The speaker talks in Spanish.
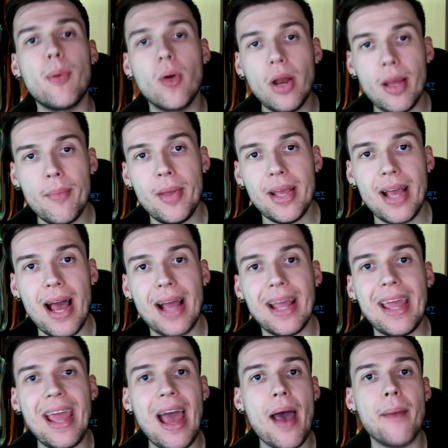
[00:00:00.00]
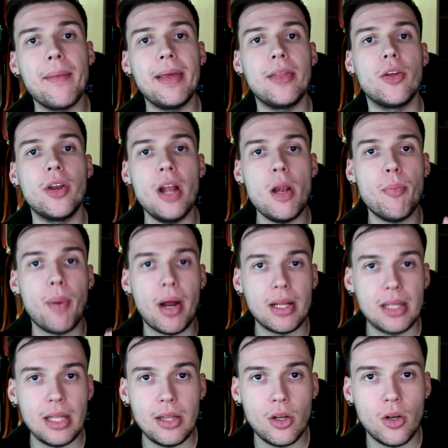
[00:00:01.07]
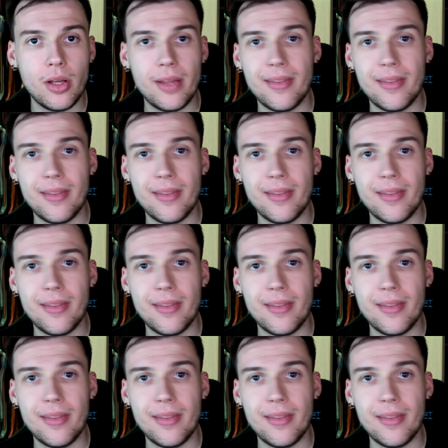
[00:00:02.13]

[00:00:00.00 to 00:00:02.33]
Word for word: polémica que ha habido en el partido